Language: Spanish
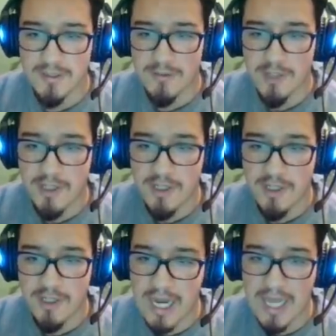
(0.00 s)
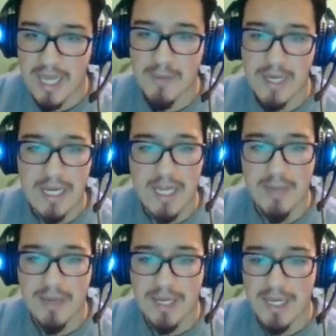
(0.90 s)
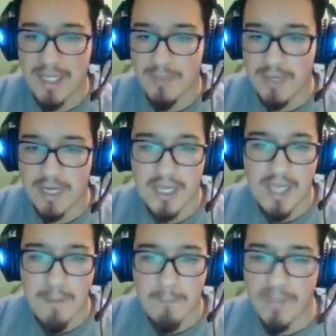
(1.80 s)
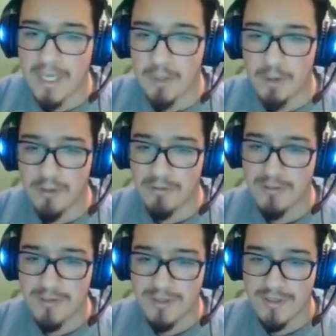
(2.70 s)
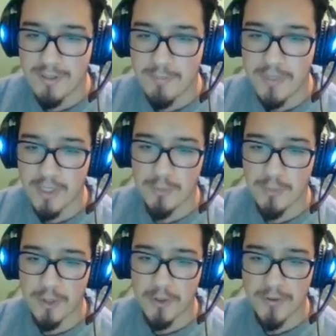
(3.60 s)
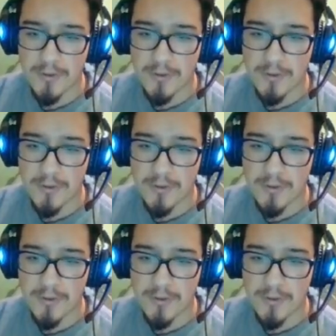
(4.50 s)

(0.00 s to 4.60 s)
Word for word: Me agrada, me agrada, me agrada, me agrada. Pero, pero, pero, hay